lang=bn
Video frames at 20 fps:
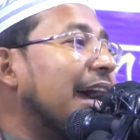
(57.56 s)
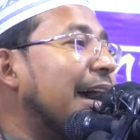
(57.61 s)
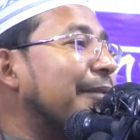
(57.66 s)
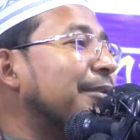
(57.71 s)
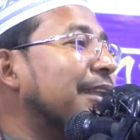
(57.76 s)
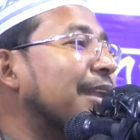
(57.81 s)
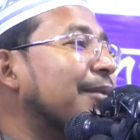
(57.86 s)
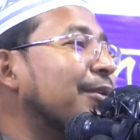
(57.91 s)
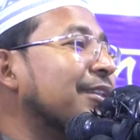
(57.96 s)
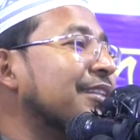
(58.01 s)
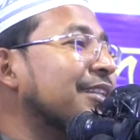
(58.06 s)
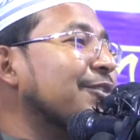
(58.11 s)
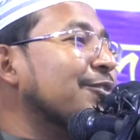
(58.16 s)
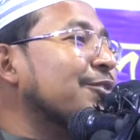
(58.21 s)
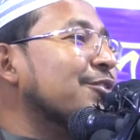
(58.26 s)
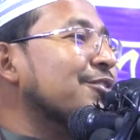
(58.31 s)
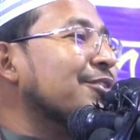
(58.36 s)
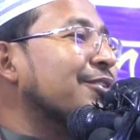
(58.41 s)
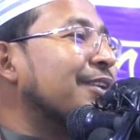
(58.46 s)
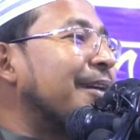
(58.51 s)
আপনারা বলতেন
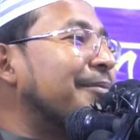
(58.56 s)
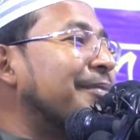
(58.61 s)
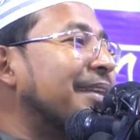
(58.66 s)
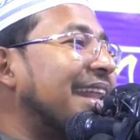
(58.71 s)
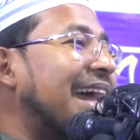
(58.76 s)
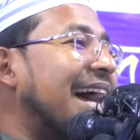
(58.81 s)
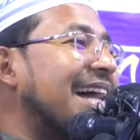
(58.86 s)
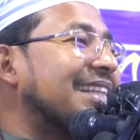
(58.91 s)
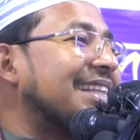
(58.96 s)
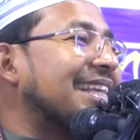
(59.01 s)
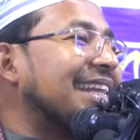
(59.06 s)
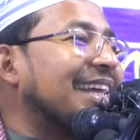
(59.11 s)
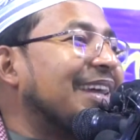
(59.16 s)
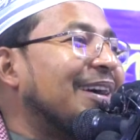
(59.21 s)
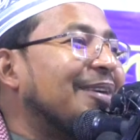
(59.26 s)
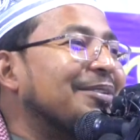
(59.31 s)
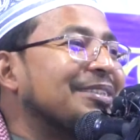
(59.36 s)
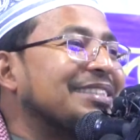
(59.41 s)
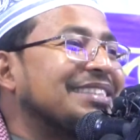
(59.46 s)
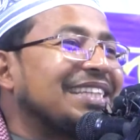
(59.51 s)
হুজুর আপনার হাতের
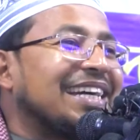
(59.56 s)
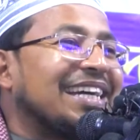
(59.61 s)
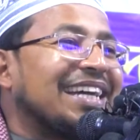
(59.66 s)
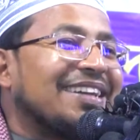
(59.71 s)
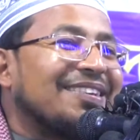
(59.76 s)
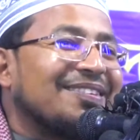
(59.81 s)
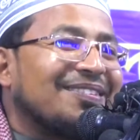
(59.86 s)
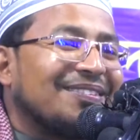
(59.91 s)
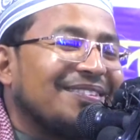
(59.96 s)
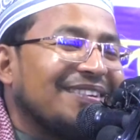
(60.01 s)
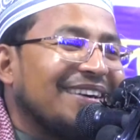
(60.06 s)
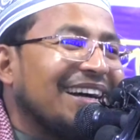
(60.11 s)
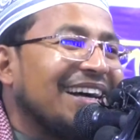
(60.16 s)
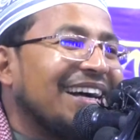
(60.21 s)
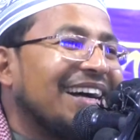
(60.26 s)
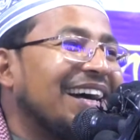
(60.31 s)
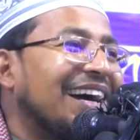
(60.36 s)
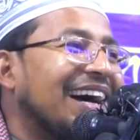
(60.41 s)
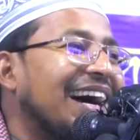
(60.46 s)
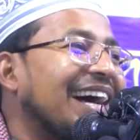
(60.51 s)
এই অবস্থা কেন
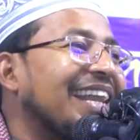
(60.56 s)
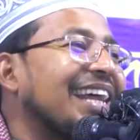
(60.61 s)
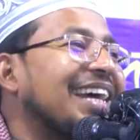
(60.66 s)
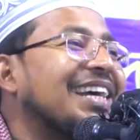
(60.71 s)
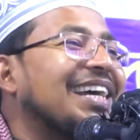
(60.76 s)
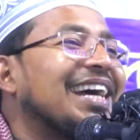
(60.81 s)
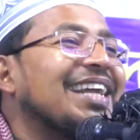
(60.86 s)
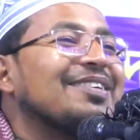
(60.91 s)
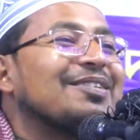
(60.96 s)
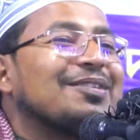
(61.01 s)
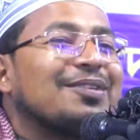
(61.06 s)
আর কান